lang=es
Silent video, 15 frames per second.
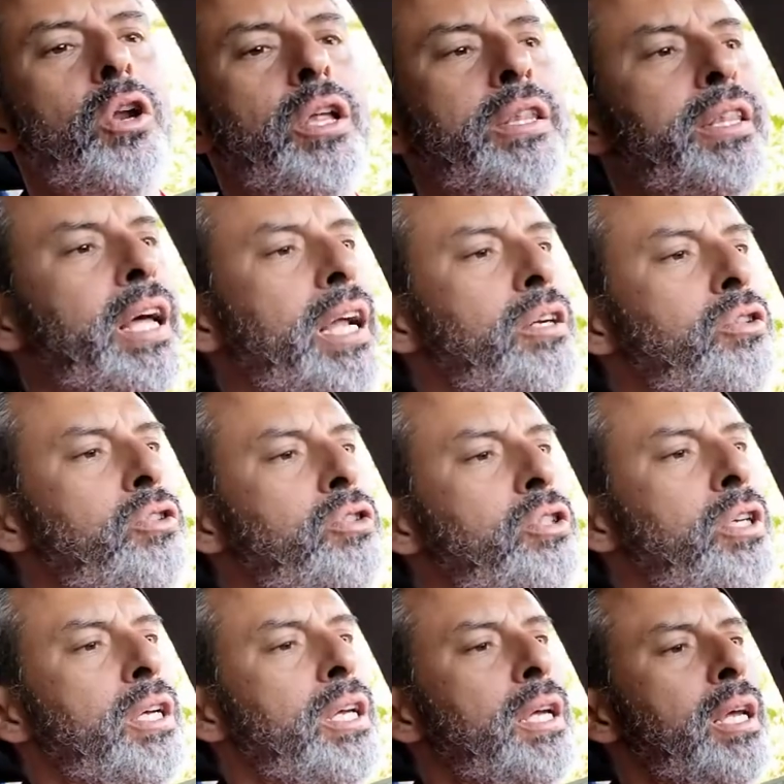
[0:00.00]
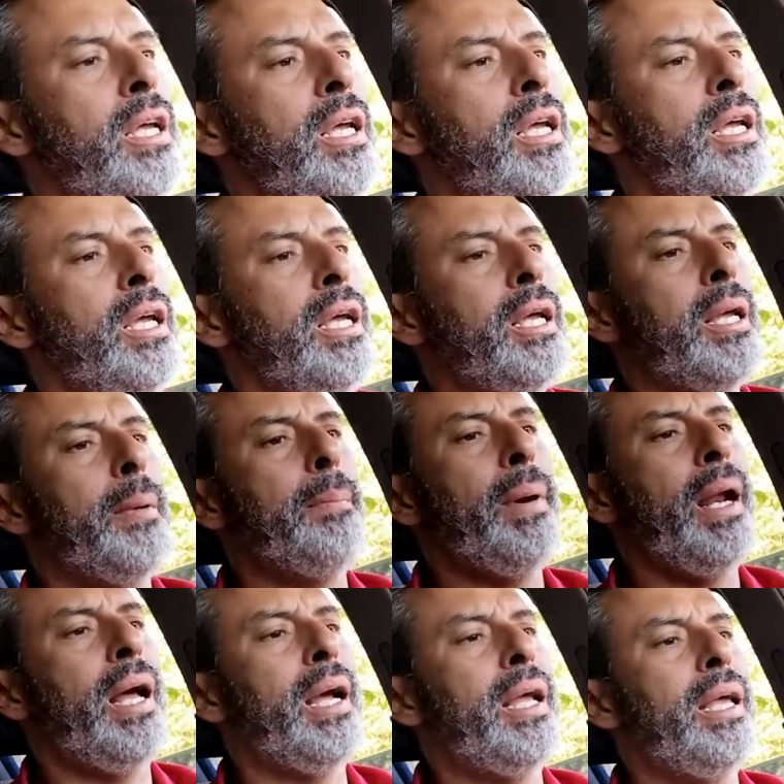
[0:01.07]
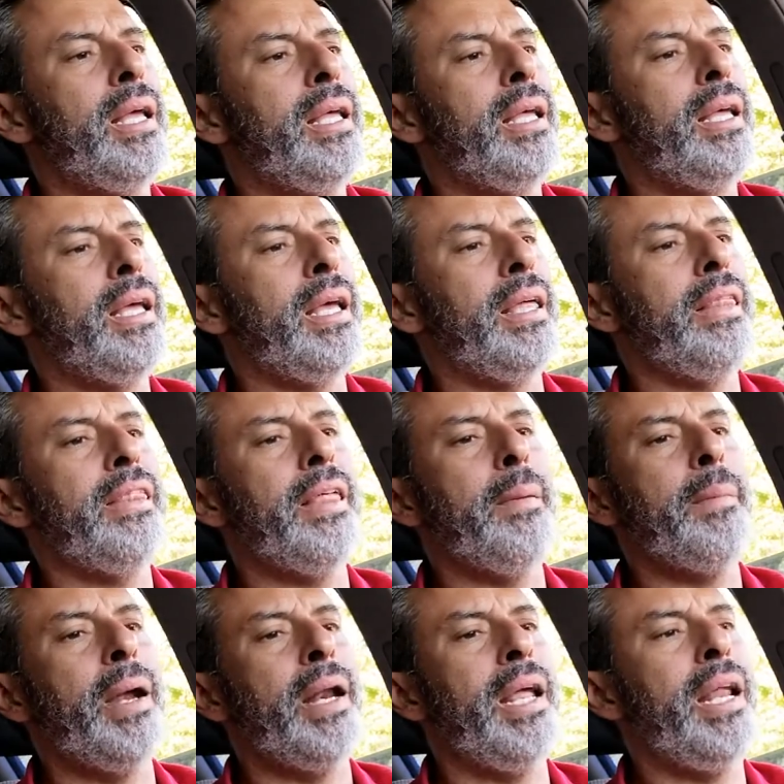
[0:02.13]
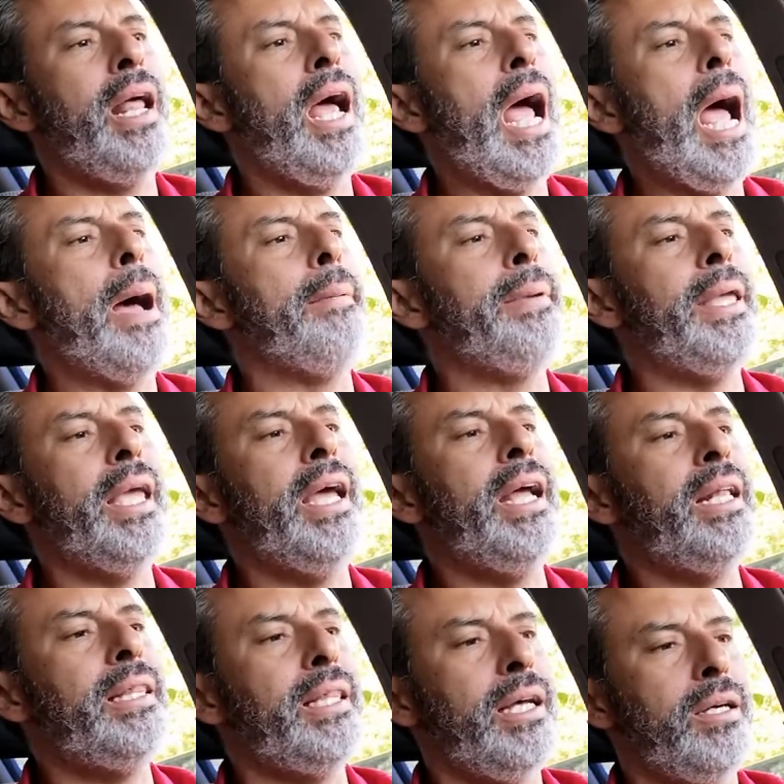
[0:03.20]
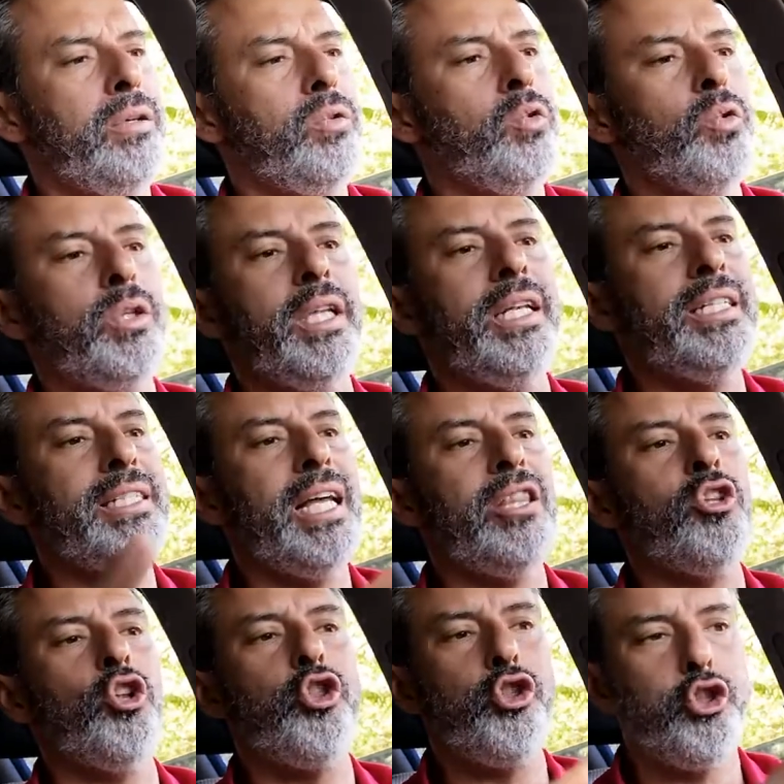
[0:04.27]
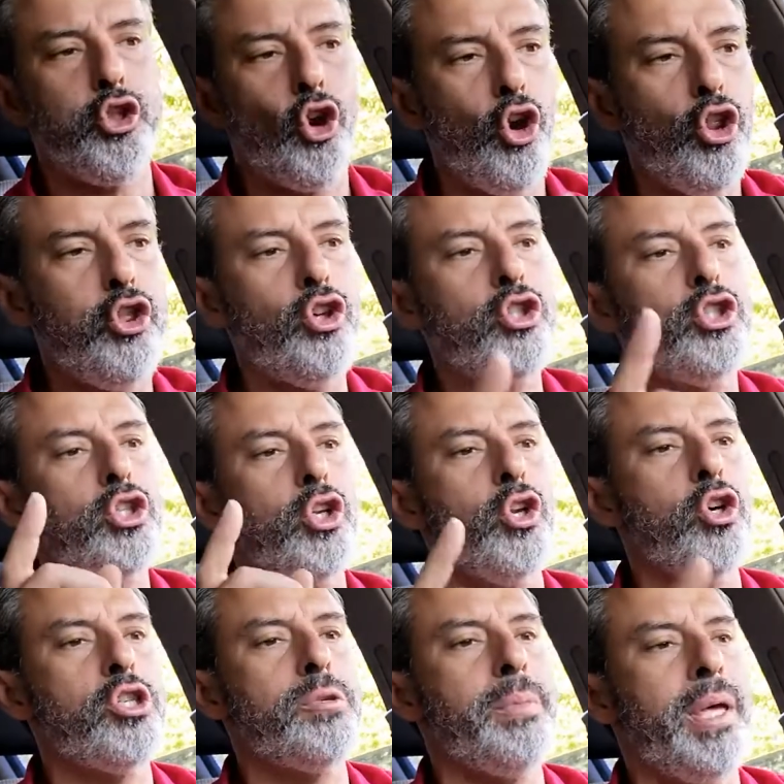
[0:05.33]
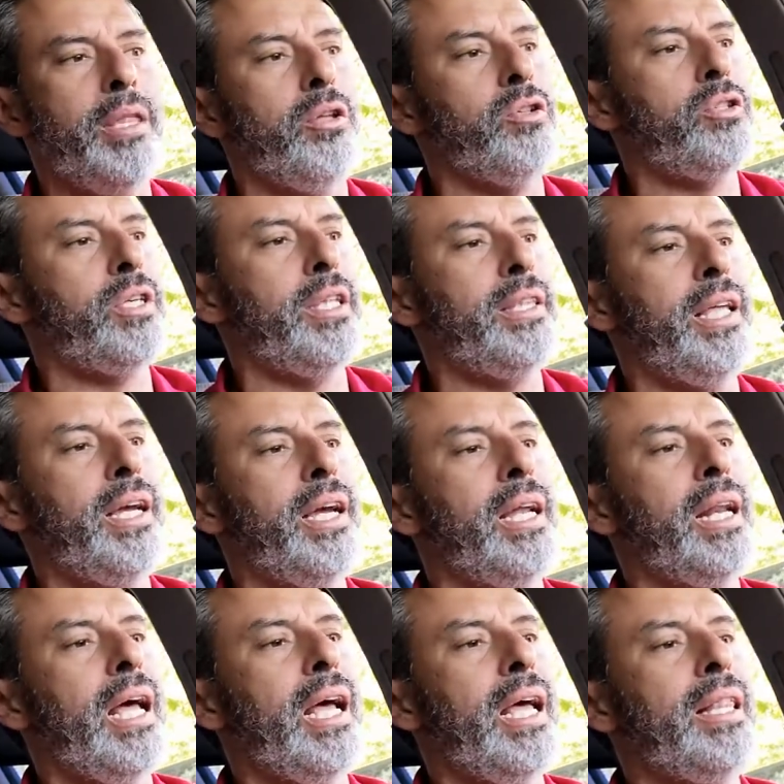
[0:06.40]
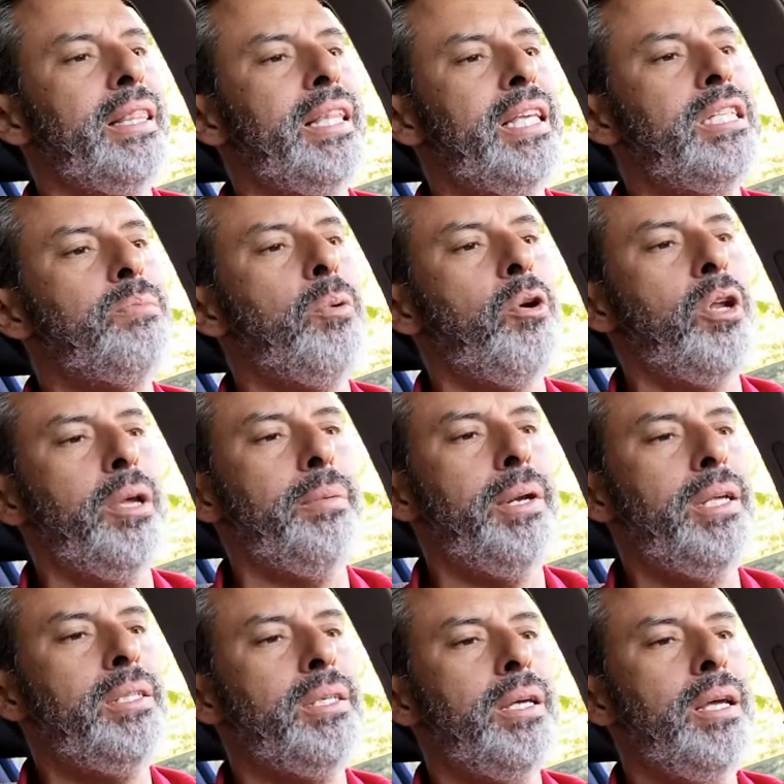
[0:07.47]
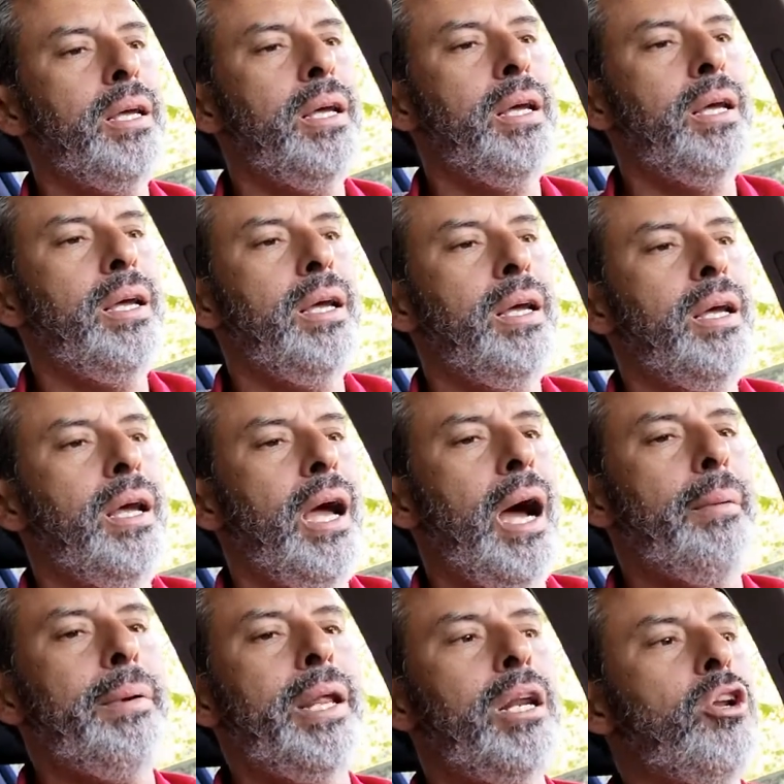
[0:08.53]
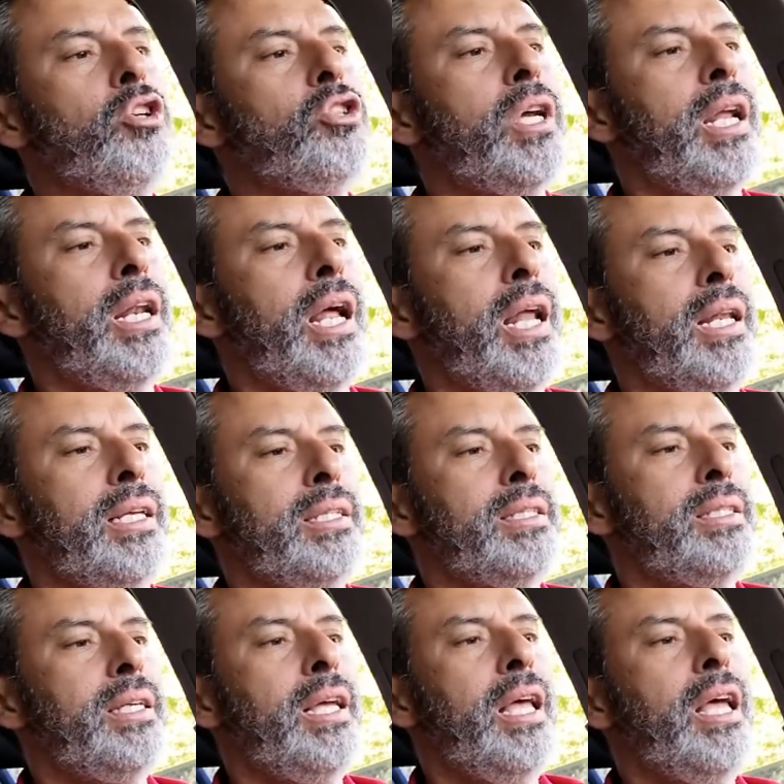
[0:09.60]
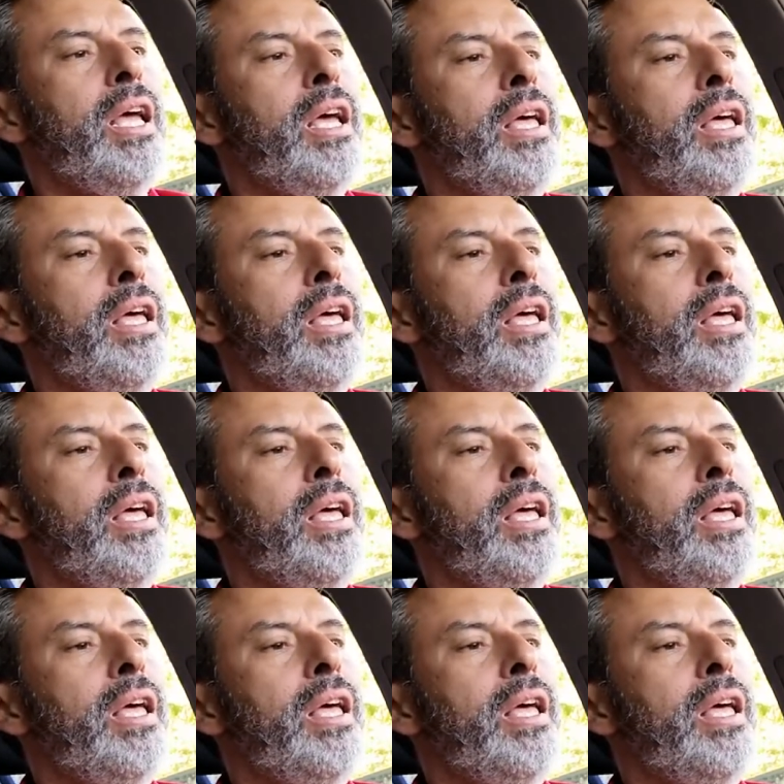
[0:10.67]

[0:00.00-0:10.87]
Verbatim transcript: corendanos que para que de manera abierta, utilizando todos los medios que tengan disponibles, abrir los canales